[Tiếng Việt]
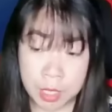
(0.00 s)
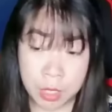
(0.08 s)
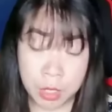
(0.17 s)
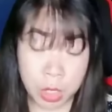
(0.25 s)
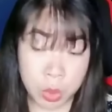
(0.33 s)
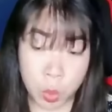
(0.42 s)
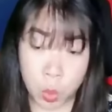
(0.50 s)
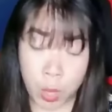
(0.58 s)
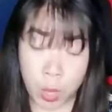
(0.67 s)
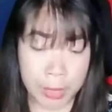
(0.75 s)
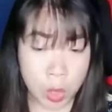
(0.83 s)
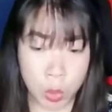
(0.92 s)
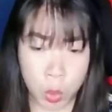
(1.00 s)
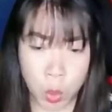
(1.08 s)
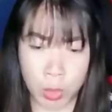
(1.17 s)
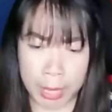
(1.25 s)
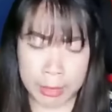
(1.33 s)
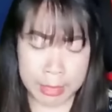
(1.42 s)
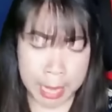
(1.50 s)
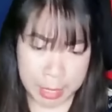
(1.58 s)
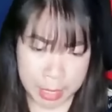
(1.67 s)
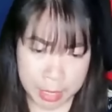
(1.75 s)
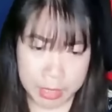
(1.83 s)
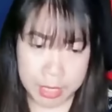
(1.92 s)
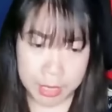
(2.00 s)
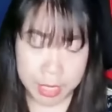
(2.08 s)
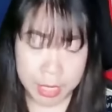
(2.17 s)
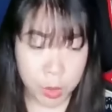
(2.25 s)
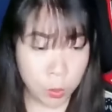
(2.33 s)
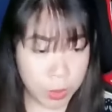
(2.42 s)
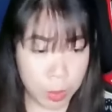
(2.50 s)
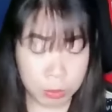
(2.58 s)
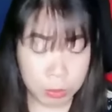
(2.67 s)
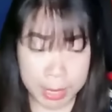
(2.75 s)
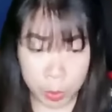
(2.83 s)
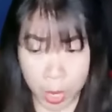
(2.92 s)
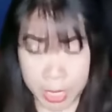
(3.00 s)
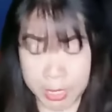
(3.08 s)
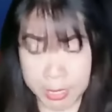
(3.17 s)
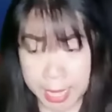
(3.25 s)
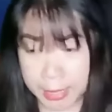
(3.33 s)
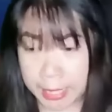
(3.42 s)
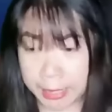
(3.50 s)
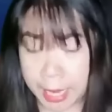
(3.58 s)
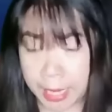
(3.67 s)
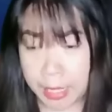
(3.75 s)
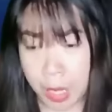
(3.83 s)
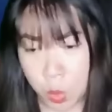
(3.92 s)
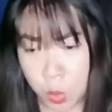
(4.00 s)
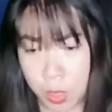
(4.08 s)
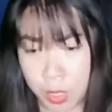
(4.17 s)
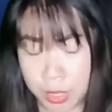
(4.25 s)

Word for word: Cho dù anh có cố gắng cả đời thì cũng không thể thoát ra cảnh này đâu.